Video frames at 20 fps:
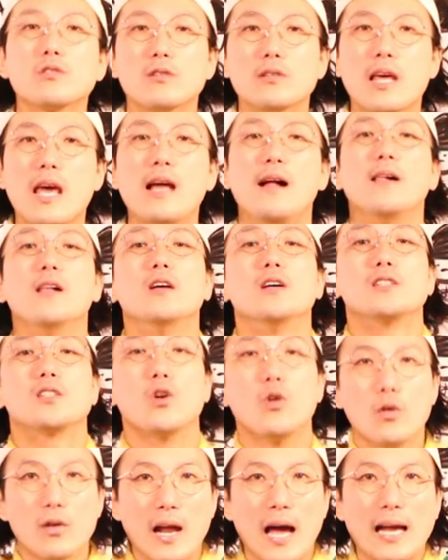とで
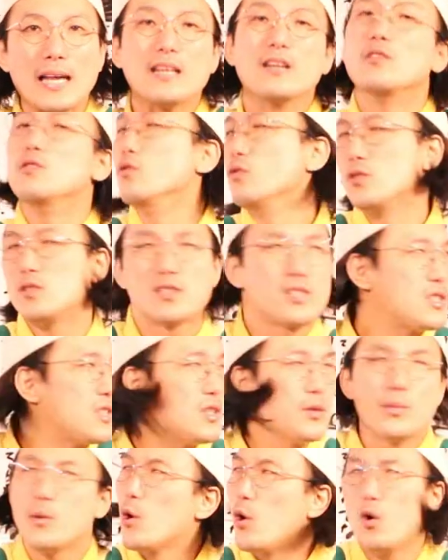将来う
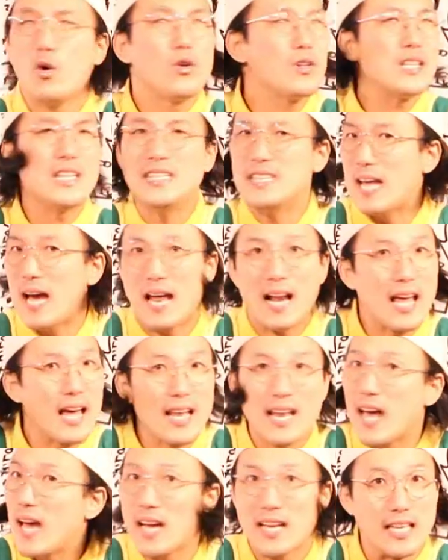つ病にな
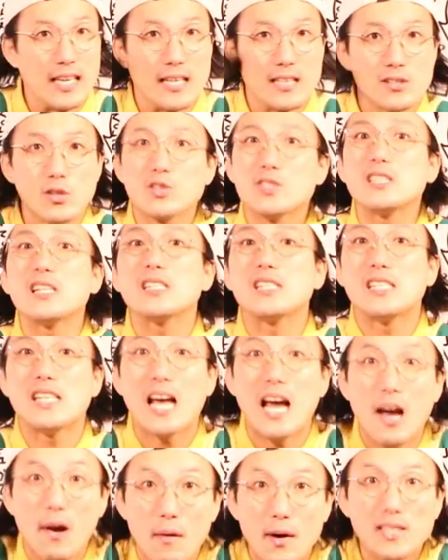らない。そして
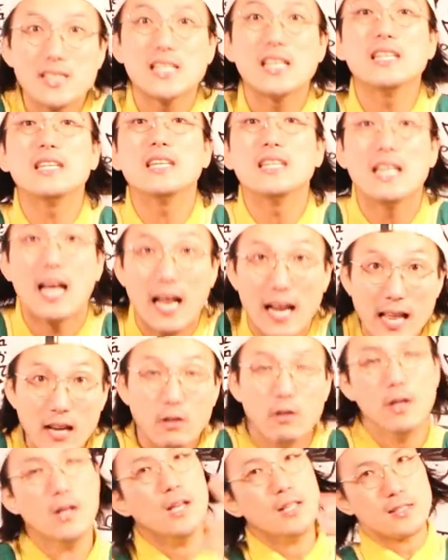幸せになれ
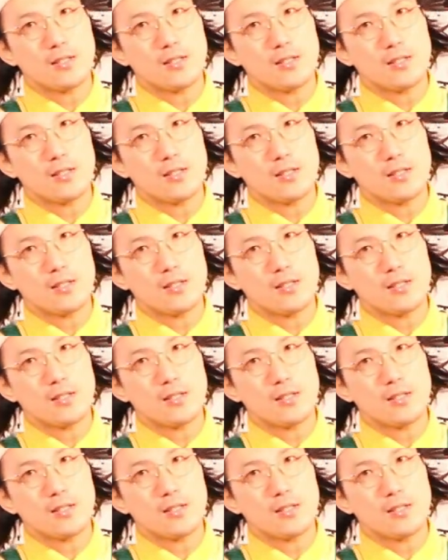る。